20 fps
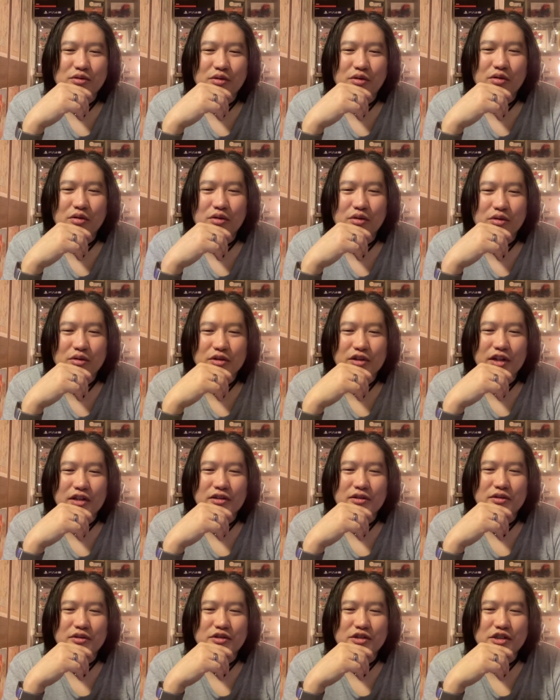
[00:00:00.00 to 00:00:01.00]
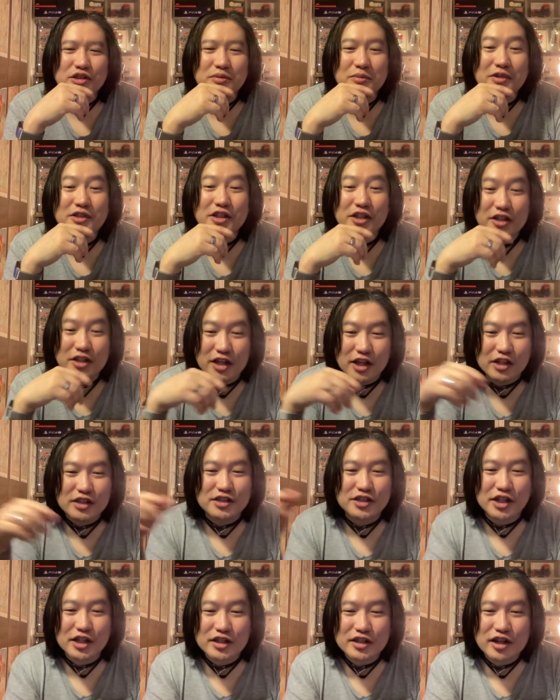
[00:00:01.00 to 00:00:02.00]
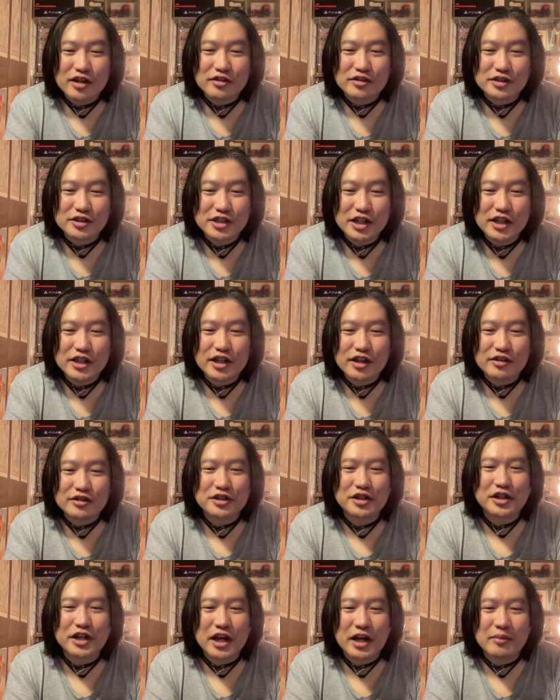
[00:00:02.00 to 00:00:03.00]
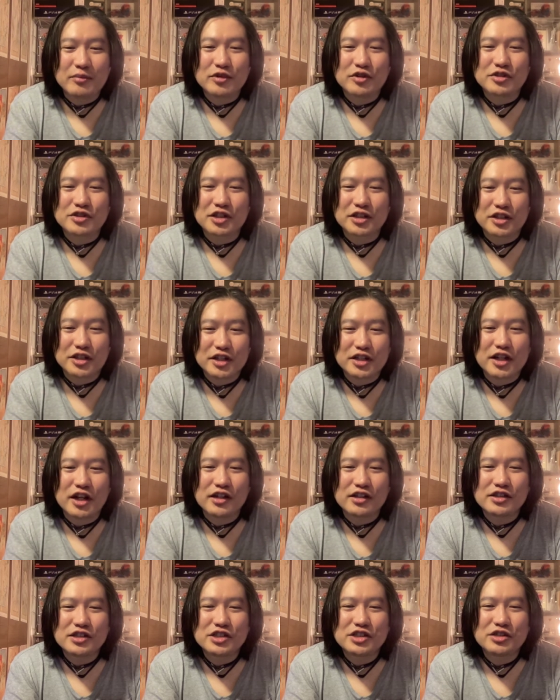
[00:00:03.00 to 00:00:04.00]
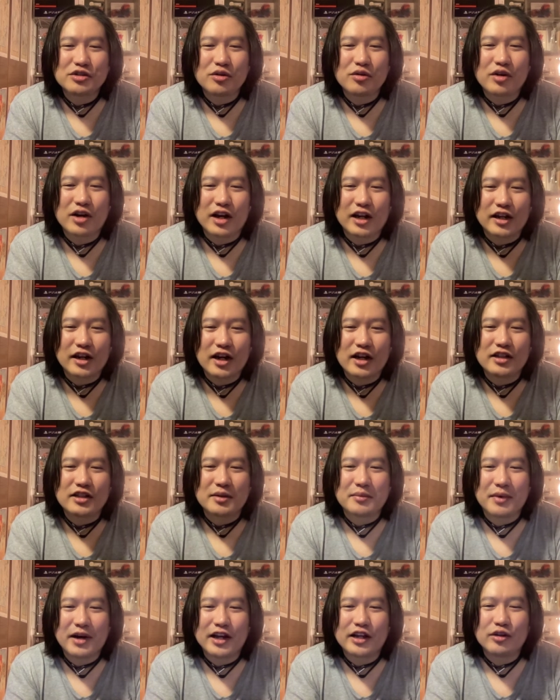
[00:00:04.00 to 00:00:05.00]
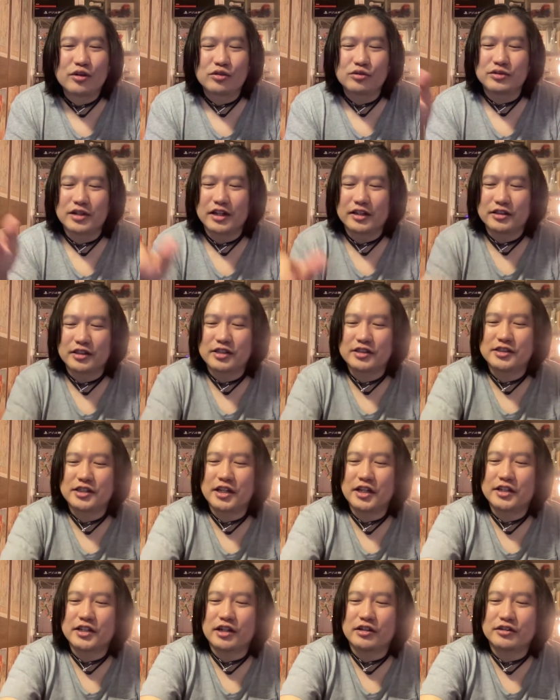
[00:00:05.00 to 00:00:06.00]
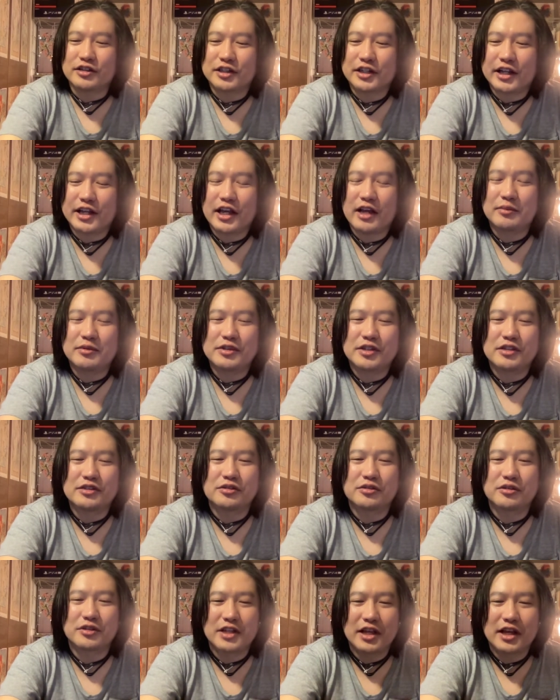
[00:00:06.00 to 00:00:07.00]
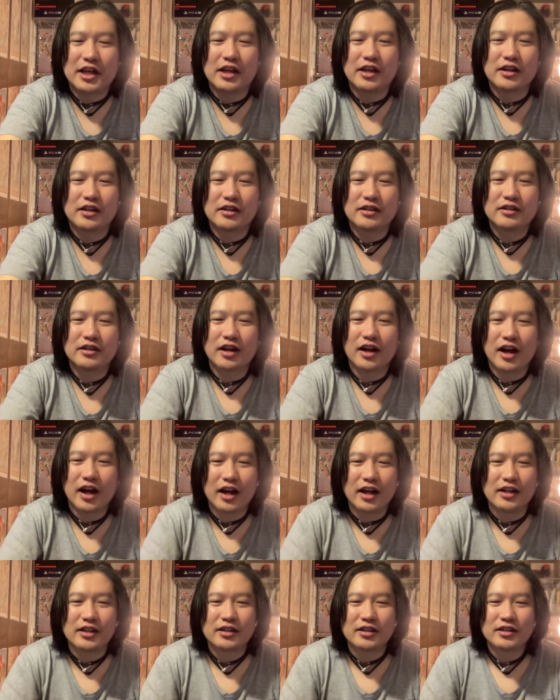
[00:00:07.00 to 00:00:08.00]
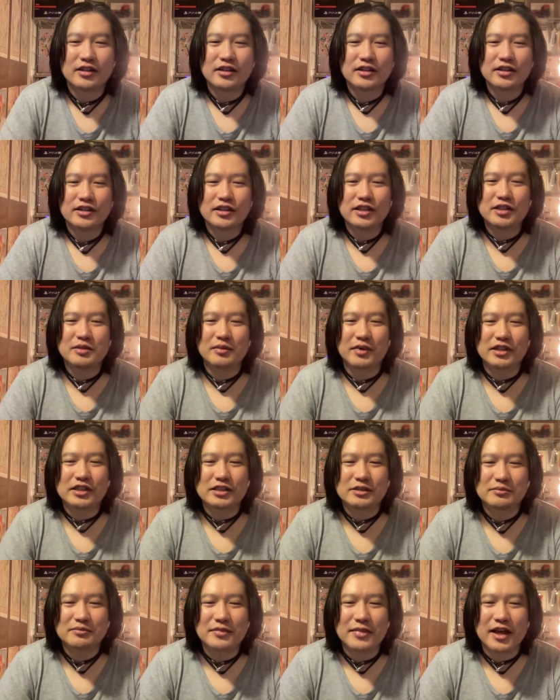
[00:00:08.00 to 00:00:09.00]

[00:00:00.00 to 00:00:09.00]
こうなすいませんね贅沢贅沢な悩み言っちゃって何しようかなで迷うなんて贅沢な悩みですよねはい暇人